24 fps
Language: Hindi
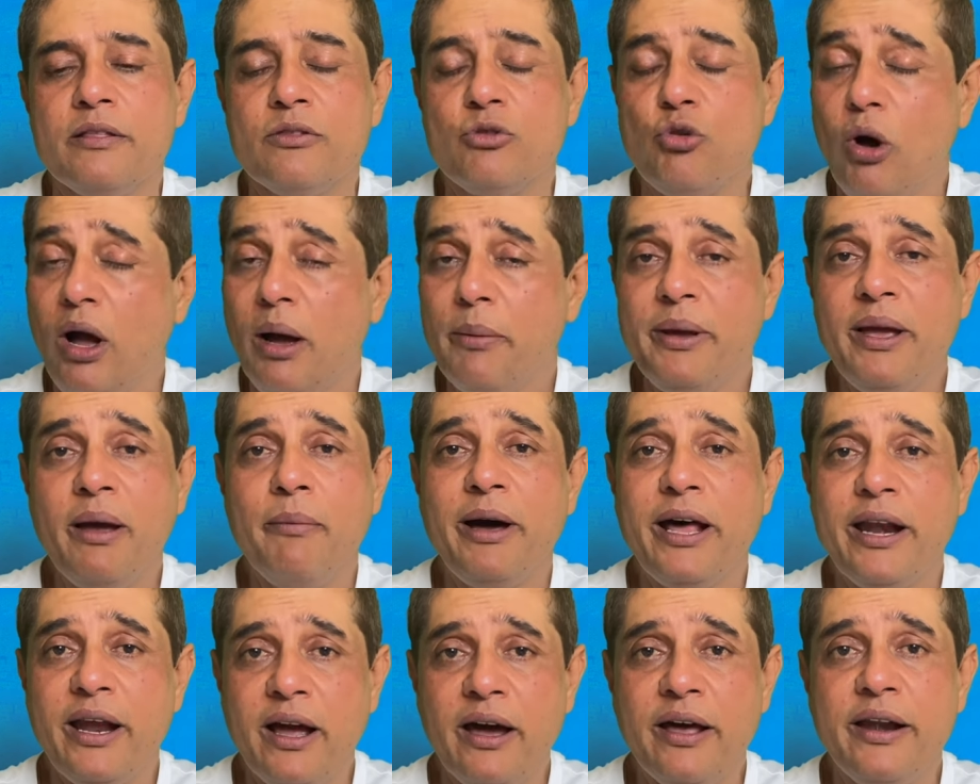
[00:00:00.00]
तो अभी
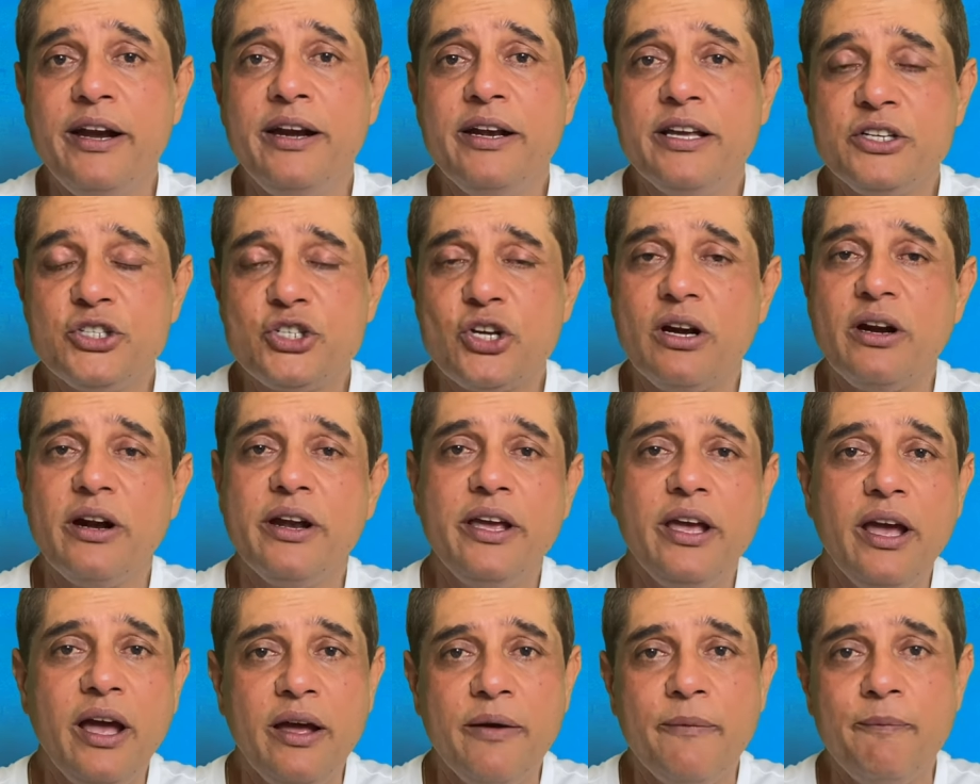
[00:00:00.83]
हमारे यहाँ रीडिंग चल
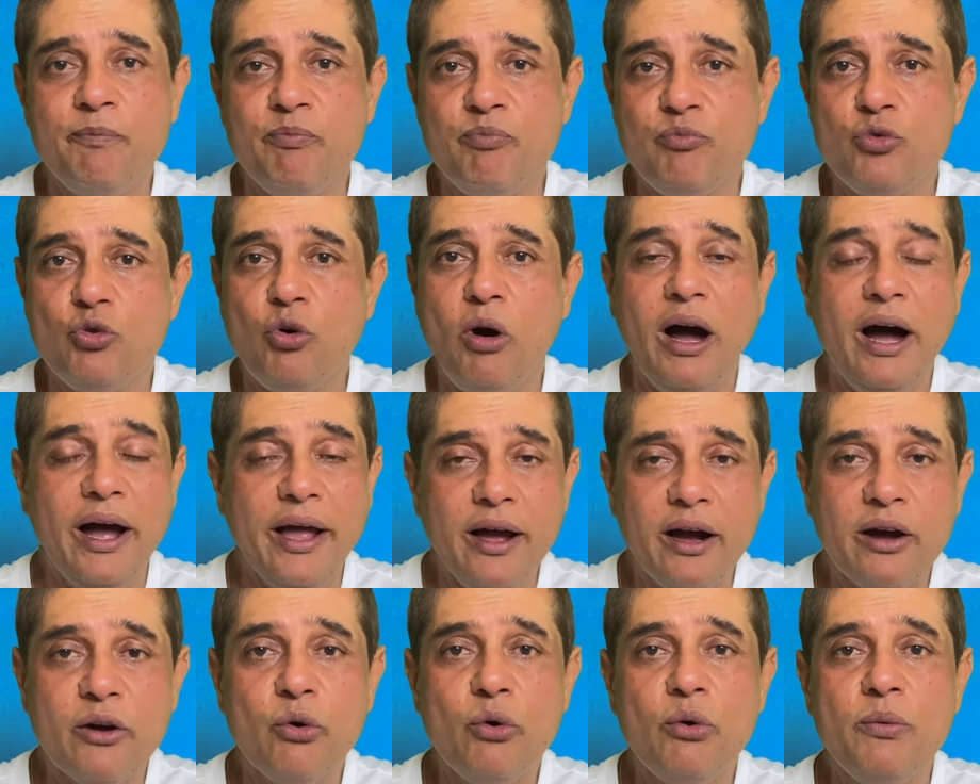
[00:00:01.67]
रही है तो
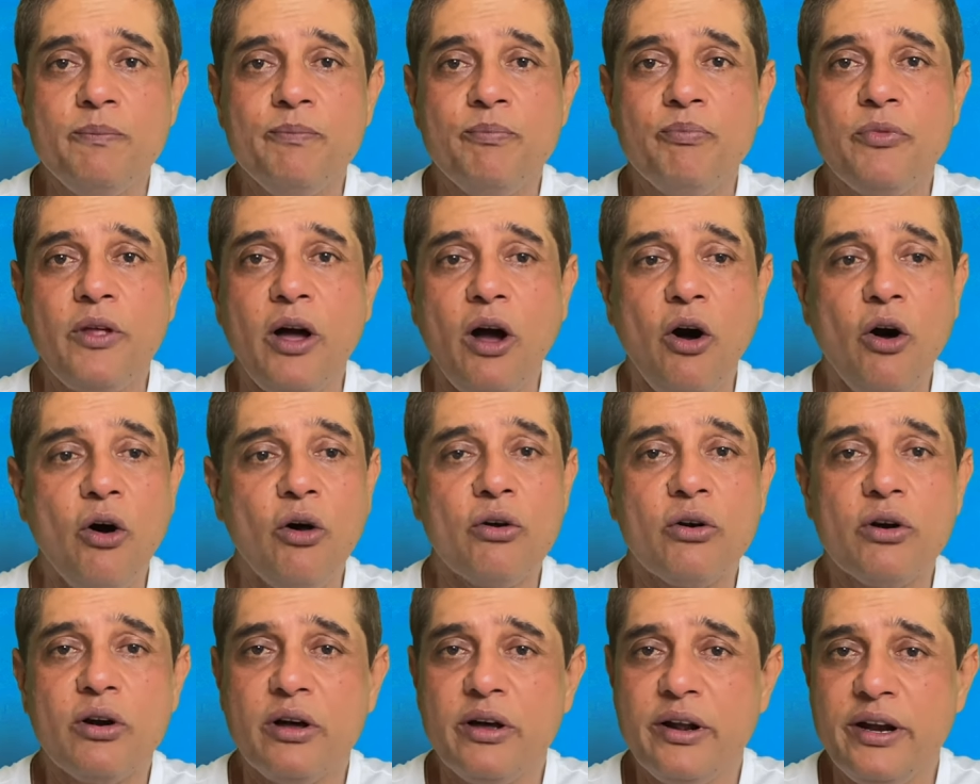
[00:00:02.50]
आया करो
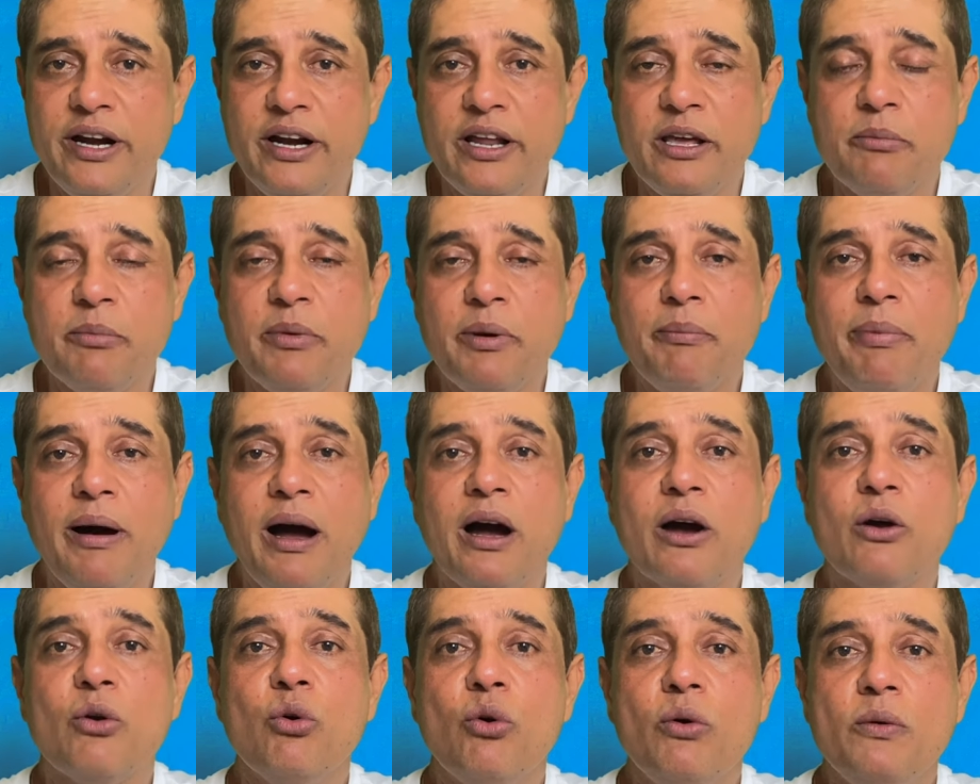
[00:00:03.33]
और रीडिंग में
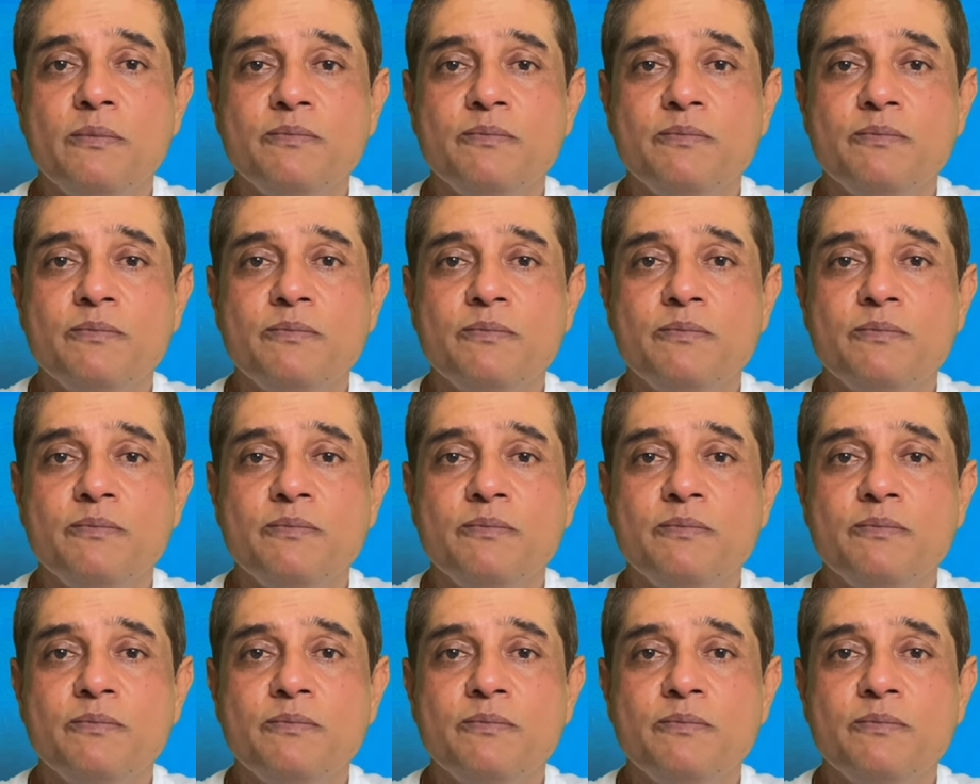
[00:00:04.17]
भाग लो